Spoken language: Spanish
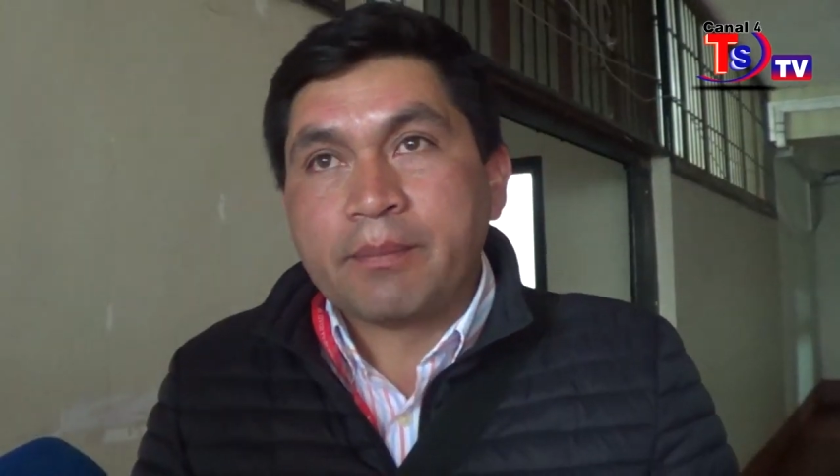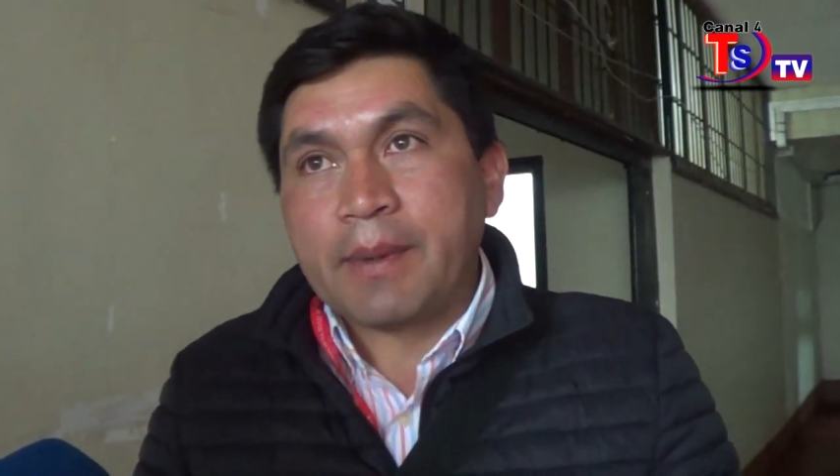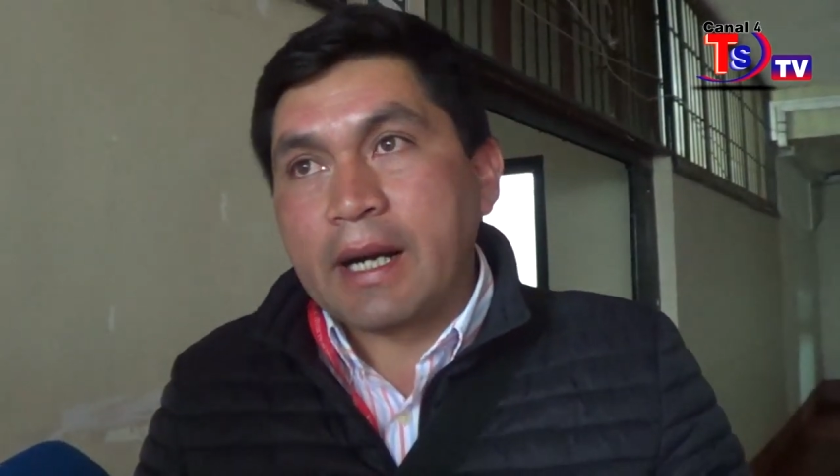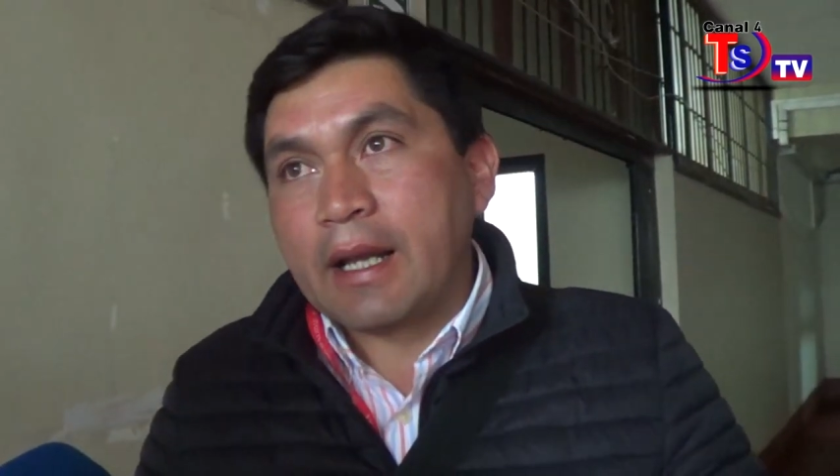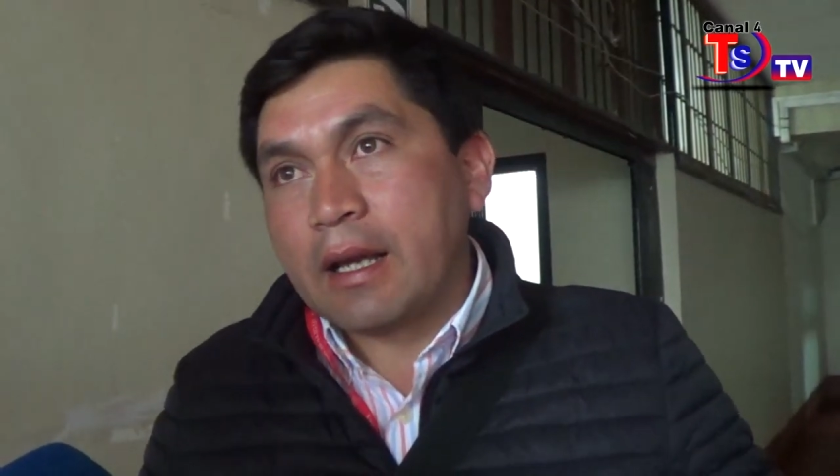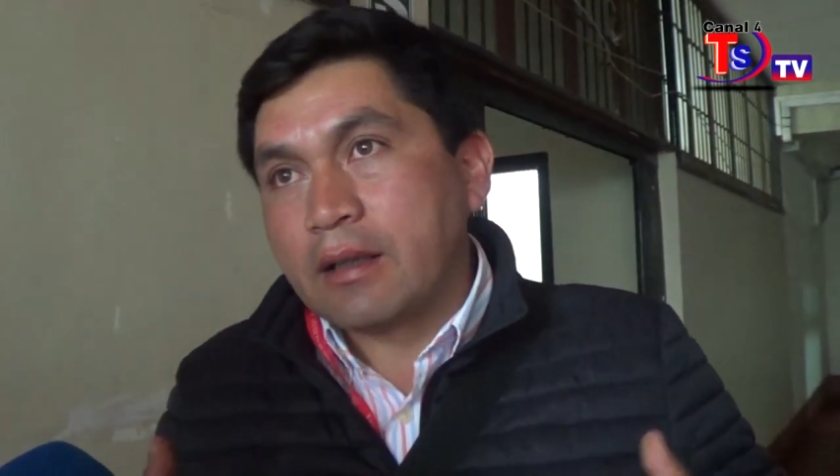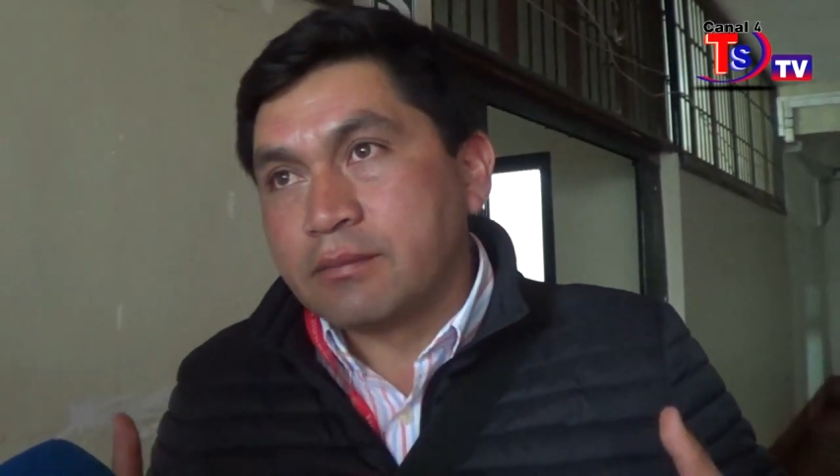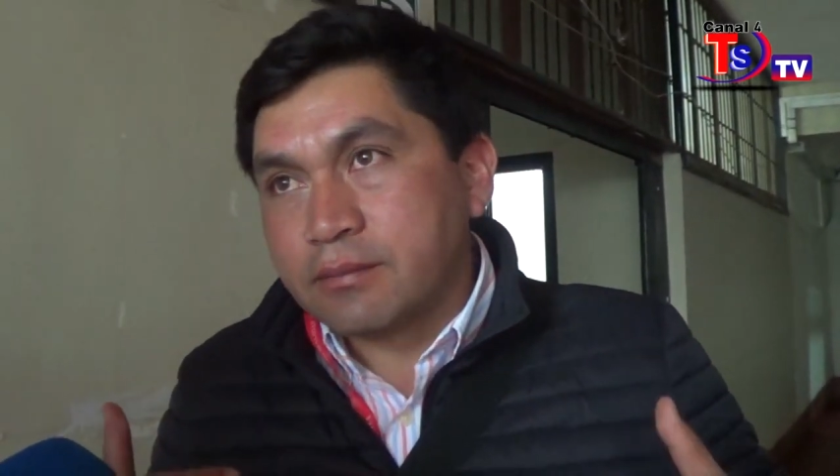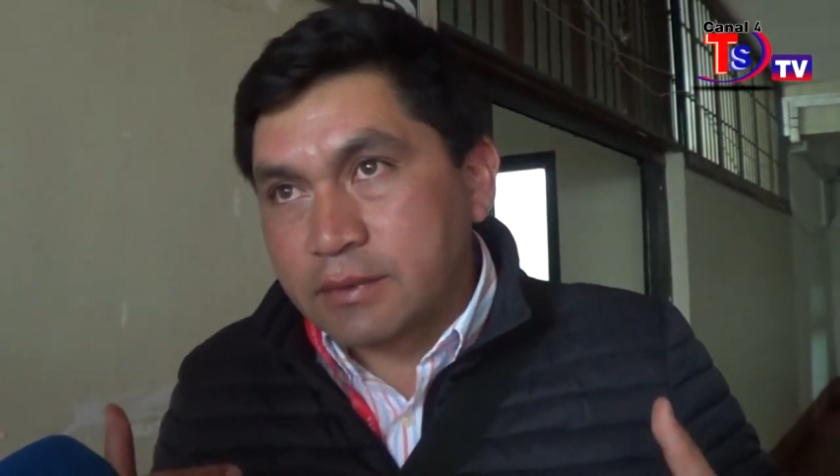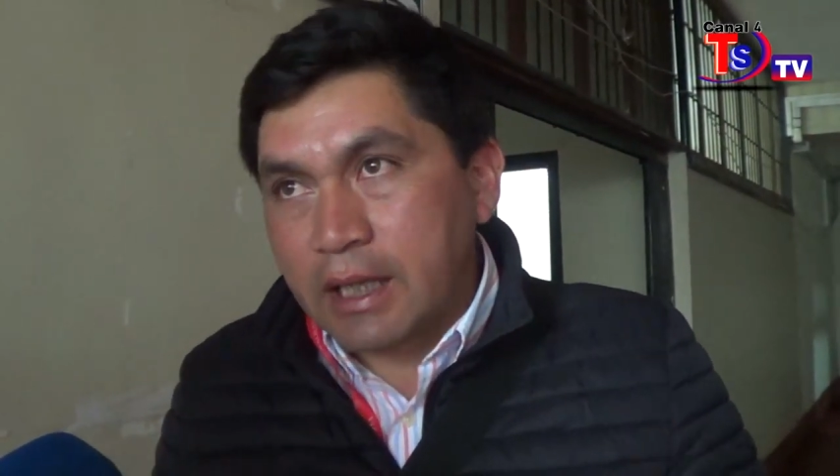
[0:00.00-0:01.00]

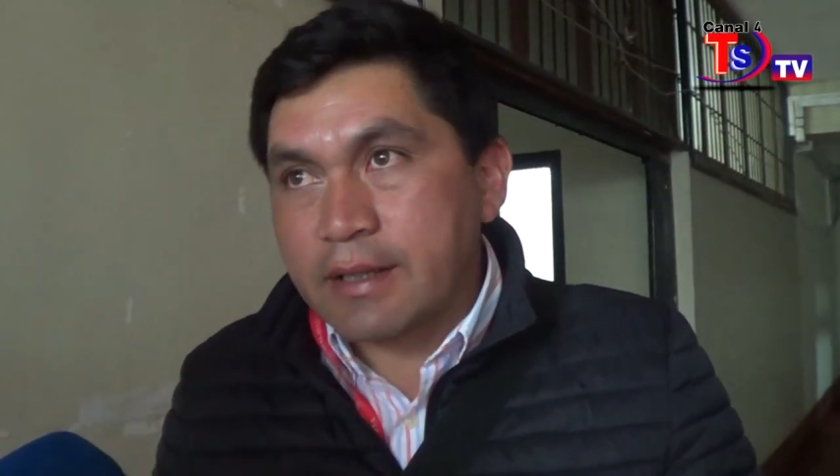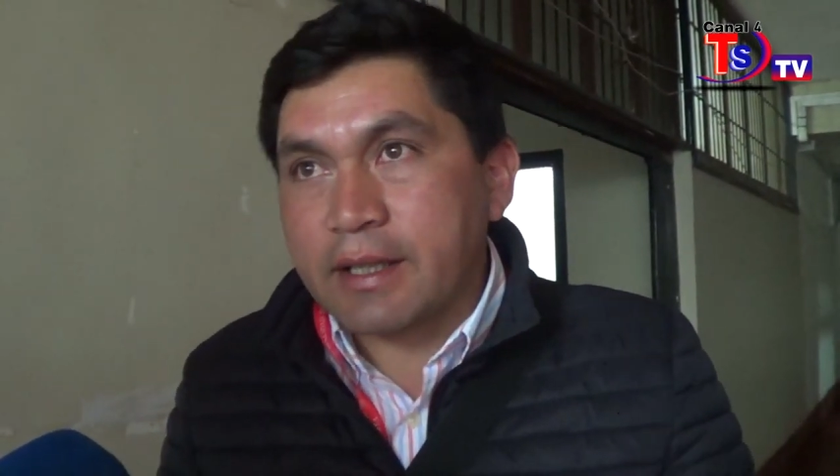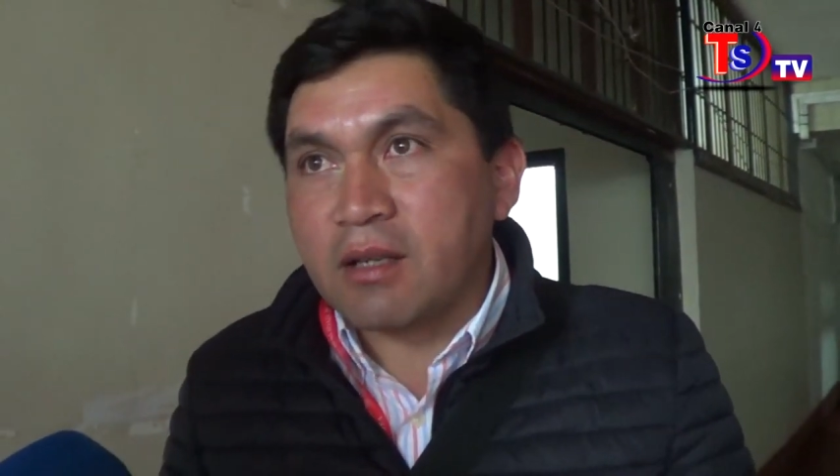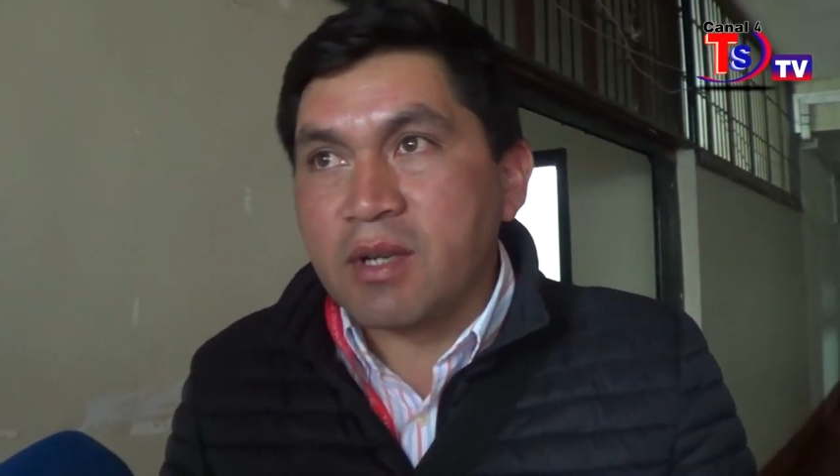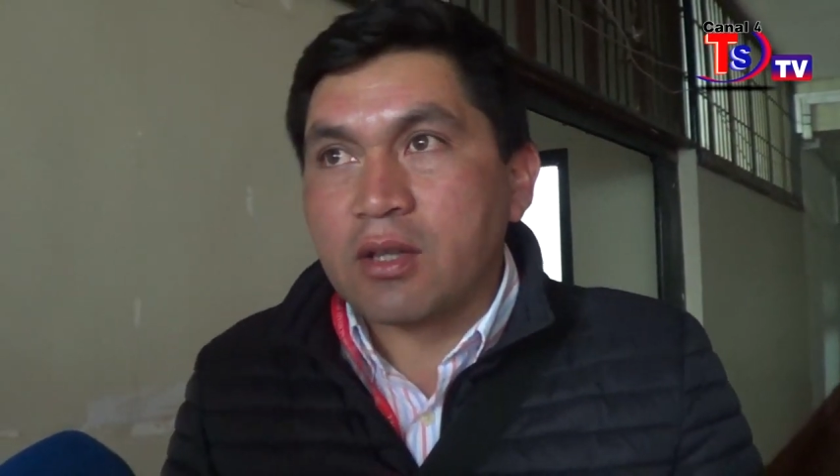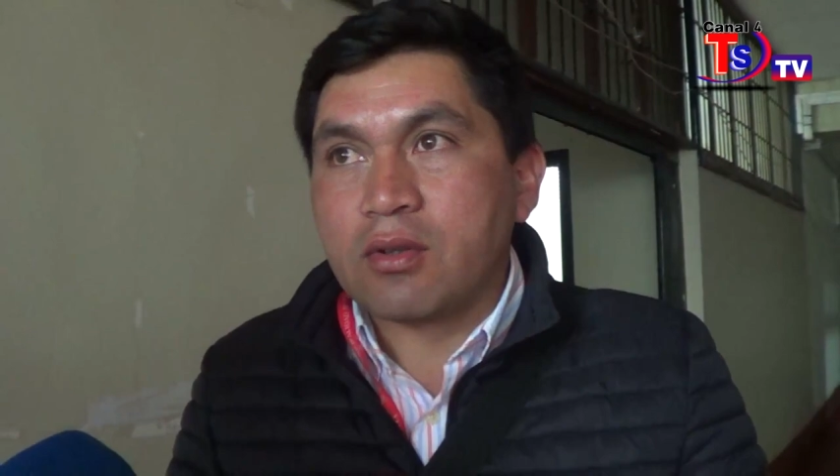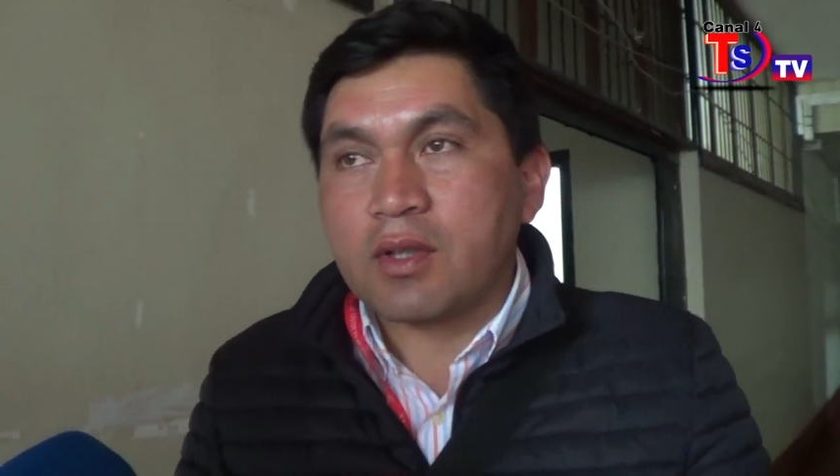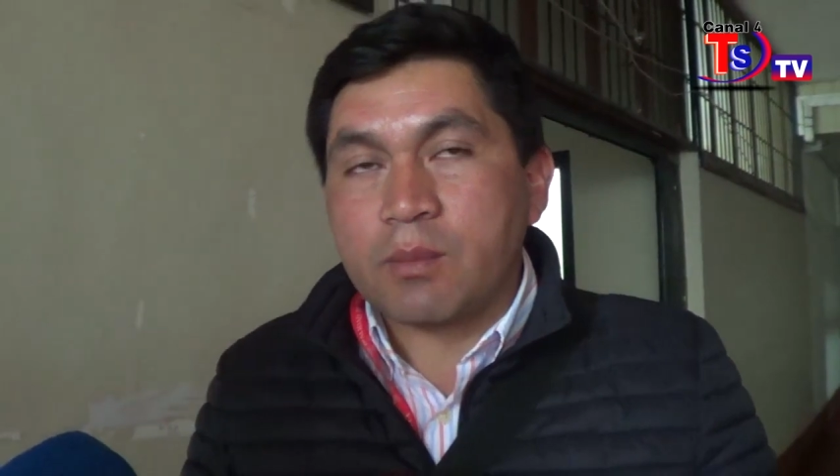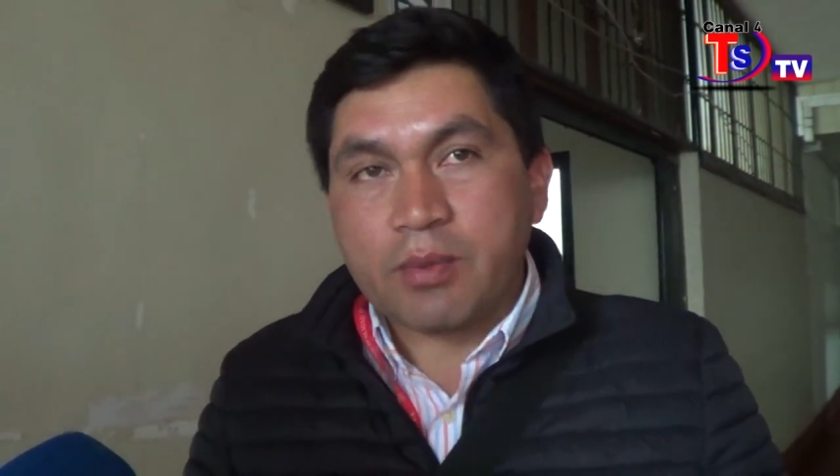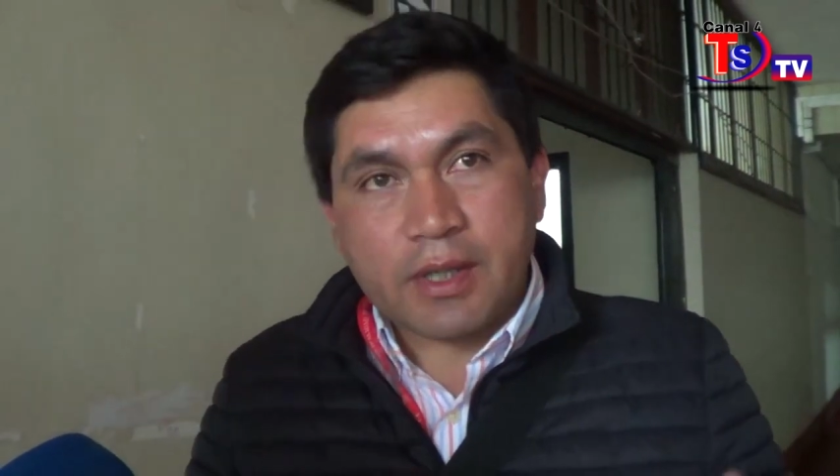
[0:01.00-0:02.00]
para darle
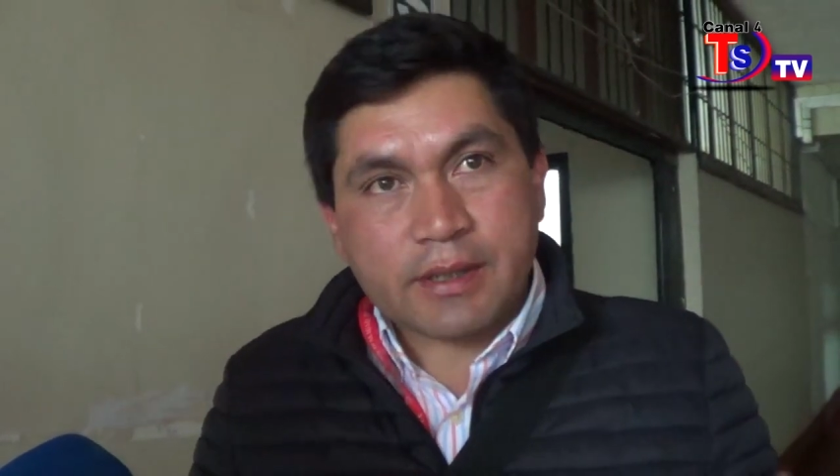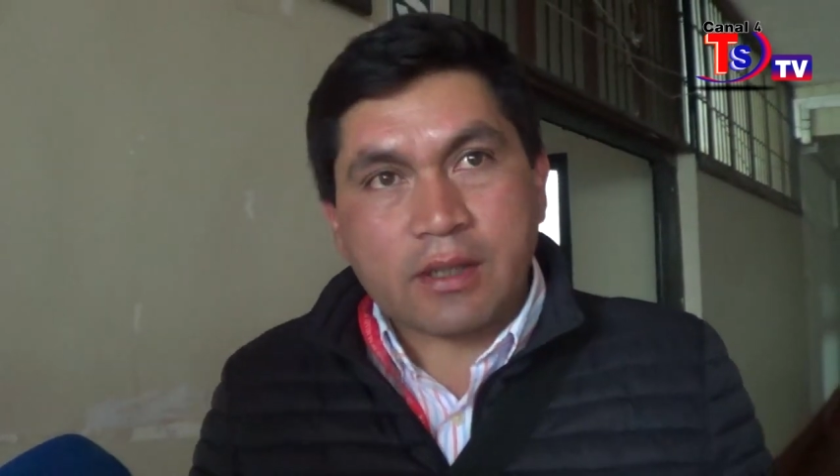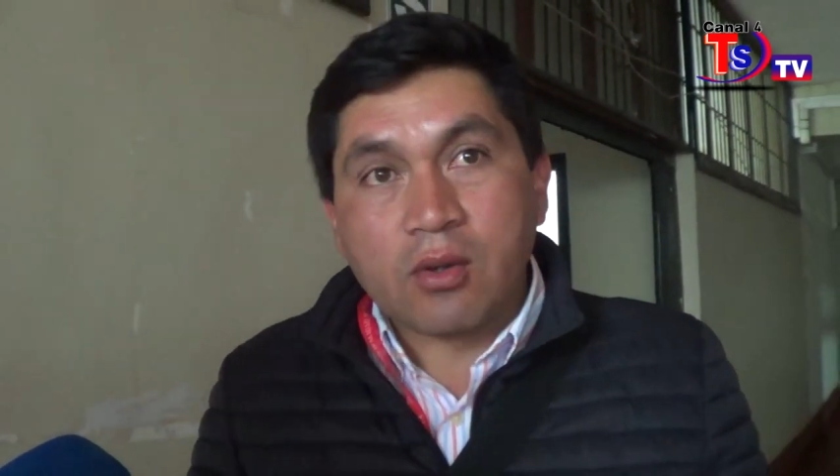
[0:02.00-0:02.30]
seguimiento y pues